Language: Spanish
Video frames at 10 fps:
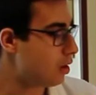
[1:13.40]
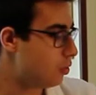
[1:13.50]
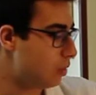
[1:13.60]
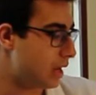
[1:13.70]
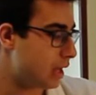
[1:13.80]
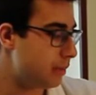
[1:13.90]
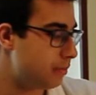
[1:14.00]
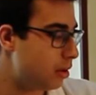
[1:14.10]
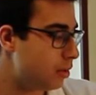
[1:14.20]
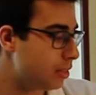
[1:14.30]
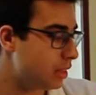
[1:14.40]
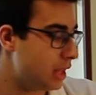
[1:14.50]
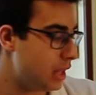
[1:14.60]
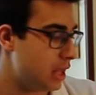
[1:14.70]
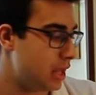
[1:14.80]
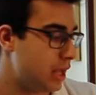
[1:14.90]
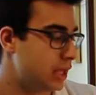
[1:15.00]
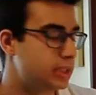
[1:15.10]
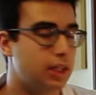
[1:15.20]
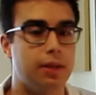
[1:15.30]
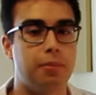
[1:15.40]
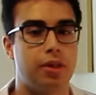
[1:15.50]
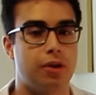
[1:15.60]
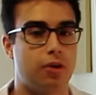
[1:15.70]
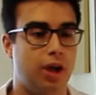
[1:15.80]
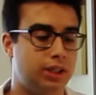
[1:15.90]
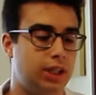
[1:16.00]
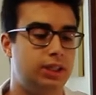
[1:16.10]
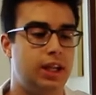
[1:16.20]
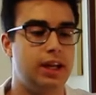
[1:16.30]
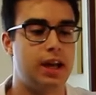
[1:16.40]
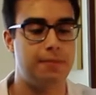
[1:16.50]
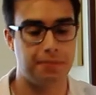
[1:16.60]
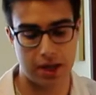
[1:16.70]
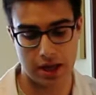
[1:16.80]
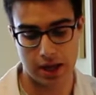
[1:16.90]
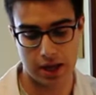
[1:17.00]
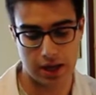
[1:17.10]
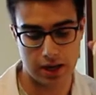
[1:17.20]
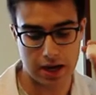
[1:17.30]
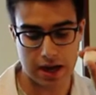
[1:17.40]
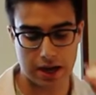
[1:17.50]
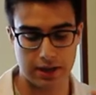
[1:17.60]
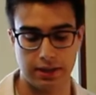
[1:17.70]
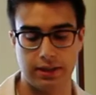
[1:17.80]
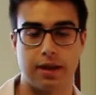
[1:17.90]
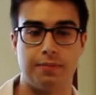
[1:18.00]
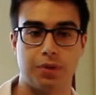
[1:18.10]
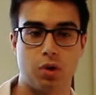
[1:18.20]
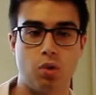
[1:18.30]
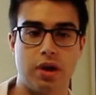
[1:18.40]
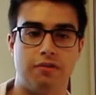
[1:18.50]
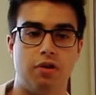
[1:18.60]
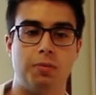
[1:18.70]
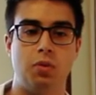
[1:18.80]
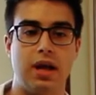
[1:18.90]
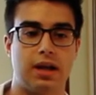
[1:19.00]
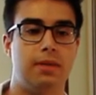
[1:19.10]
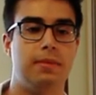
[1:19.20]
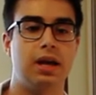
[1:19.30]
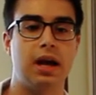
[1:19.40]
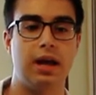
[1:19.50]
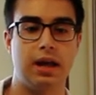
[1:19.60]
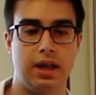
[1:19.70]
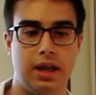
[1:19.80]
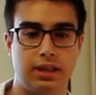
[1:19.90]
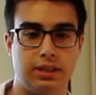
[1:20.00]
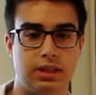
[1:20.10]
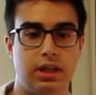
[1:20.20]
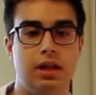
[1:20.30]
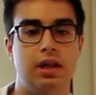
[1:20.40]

Un ejemplo de este tipo de rocas sería eh, la calcita, cuya fórmula química es